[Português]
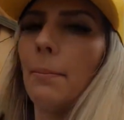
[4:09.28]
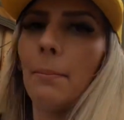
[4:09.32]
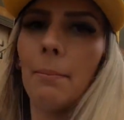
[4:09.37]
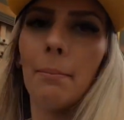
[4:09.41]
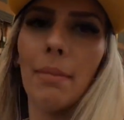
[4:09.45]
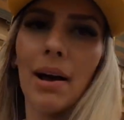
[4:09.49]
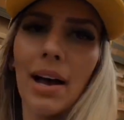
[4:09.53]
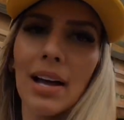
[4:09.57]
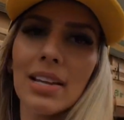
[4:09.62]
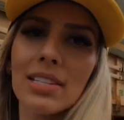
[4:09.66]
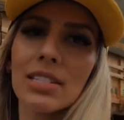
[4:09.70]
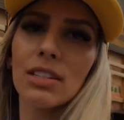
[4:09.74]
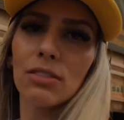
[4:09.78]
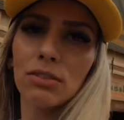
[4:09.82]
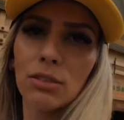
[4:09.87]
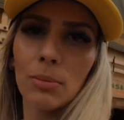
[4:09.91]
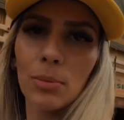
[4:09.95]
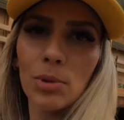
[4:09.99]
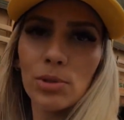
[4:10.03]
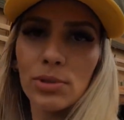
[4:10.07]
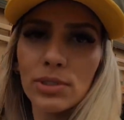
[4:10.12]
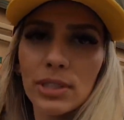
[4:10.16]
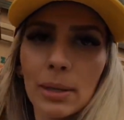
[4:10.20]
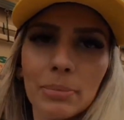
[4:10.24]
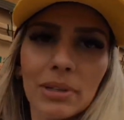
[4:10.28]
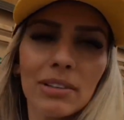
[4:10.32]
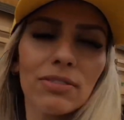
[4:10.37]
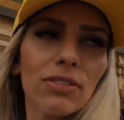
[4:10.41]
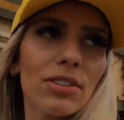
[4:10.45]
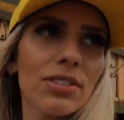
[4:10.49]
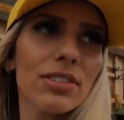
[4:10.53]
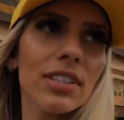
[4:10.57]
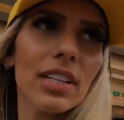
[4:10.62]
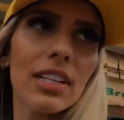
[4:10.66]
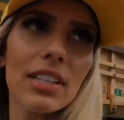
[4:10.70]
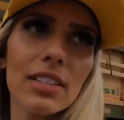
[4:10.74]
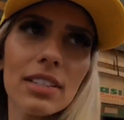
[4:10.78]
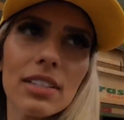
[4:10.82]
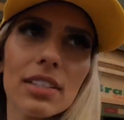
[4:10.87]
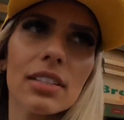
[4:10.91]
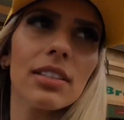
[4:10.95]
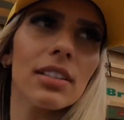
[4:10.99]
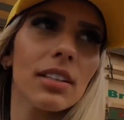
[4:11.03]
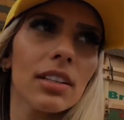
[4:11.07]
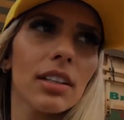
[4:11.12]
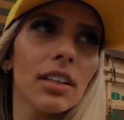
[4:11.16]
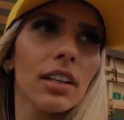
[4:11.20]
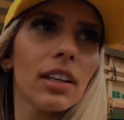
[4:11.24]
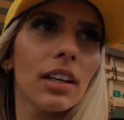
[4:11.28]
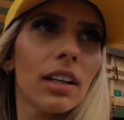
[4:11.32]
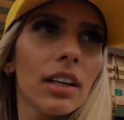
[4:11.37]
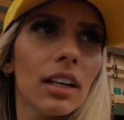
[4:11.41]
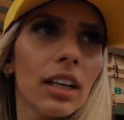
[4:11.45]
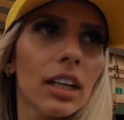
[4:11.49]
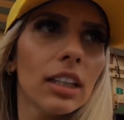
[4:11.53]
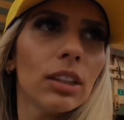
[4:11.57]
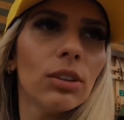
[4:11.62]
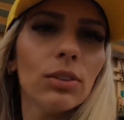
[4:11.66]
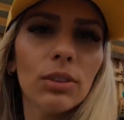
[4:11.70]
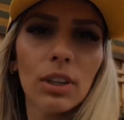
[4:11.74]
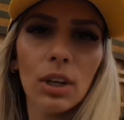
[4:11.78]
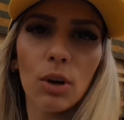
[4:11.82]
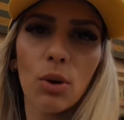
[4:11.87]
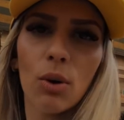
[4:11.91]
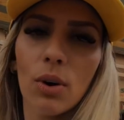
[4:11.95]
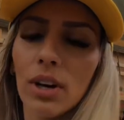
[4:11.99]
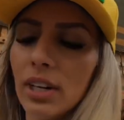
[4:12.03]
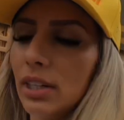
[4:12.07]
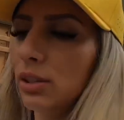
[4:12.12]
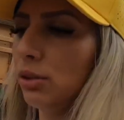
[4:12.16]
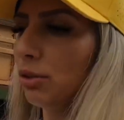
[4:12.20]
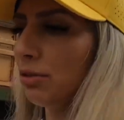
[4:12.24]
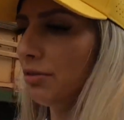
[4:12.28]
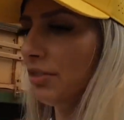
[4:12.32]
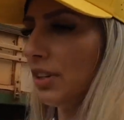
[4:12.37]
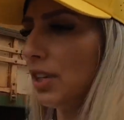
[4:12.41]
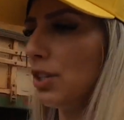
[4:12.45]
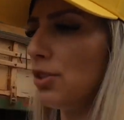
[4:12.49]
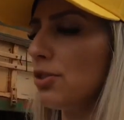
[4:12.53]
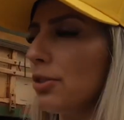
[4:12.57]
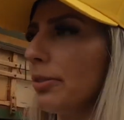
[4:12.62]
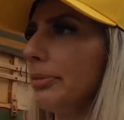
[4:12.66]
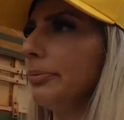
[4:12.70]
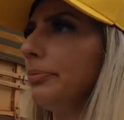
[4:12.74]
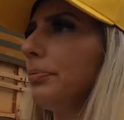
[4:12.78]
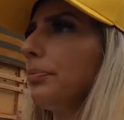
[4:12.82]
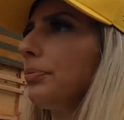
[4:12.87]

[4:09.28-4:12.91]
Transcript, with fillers: Mas eu vou mostrar para vocês no decorrer do vídeo.